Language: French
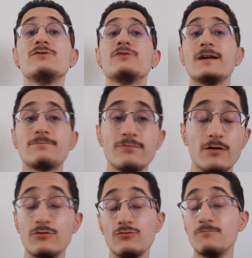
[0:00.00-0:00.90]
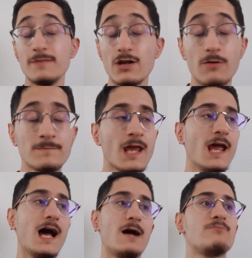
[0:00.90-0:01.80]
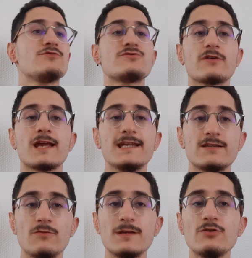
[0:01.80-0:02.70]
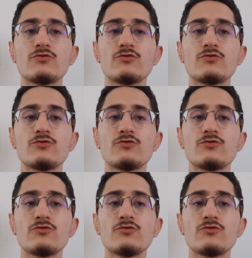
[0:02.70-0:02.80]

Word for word: Le, euh, le Milan a plus de qualité au milieu.